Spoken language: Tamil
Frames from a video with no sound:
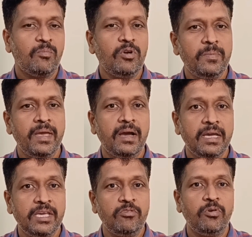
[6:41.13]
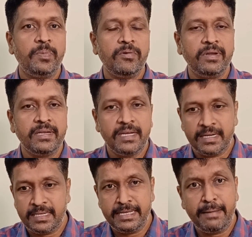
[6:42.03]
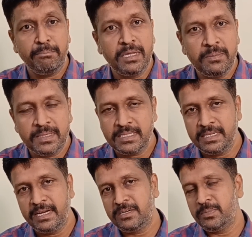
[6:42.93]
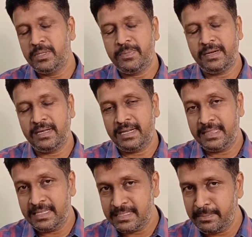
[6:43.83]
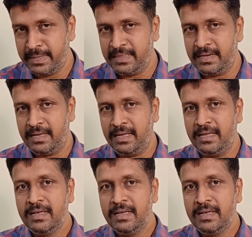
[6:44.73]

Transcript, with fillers: முழுமையாக யூரோப் யூனியனுக்கு கிட்டத்தட்ட எண்பது பர்சன்ட் ஏற்றுமதி பண்ணுங்கிற இந்த சமயத்தில்